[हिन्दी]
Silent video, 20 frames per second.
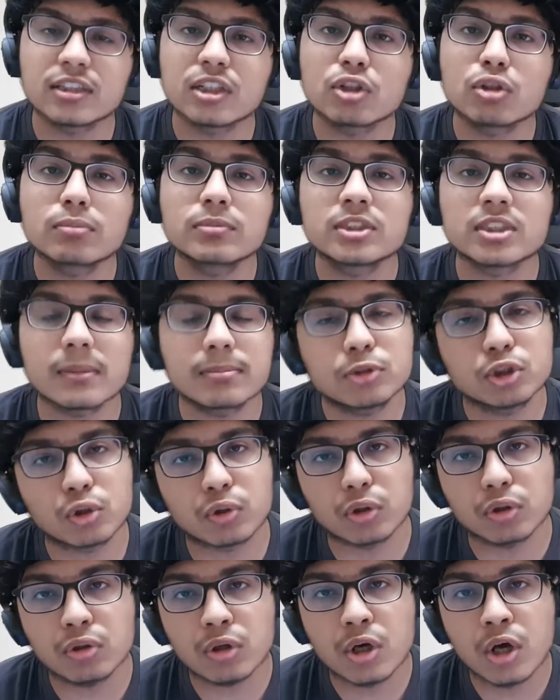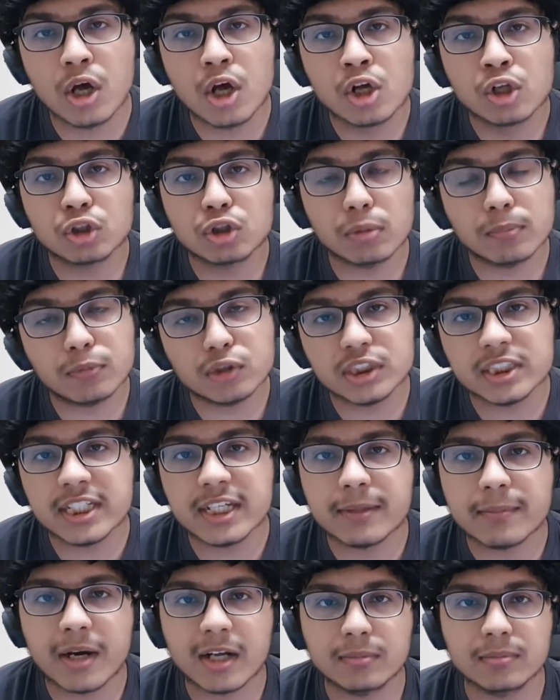अच्छा तुम सब छोड़ो तुम मुझे
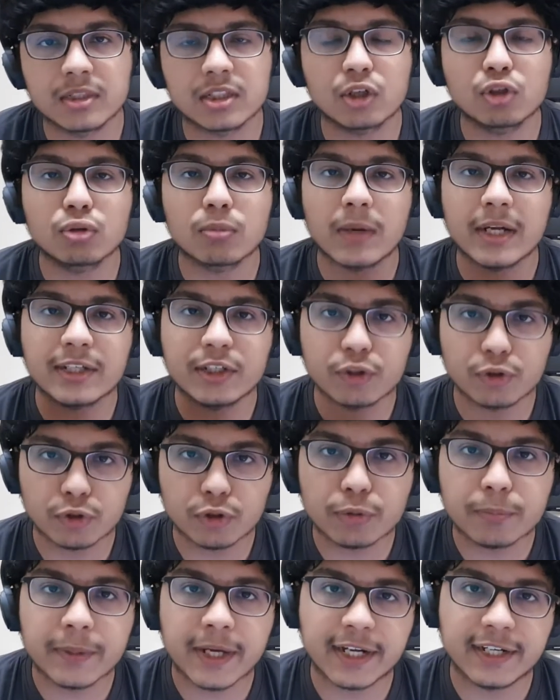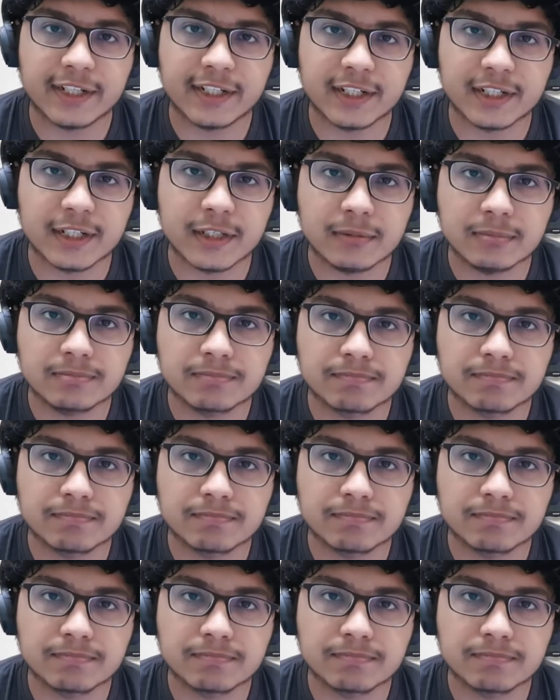ये बात बताओ तुम्हारी यूट्यूब पे आईडी है क्या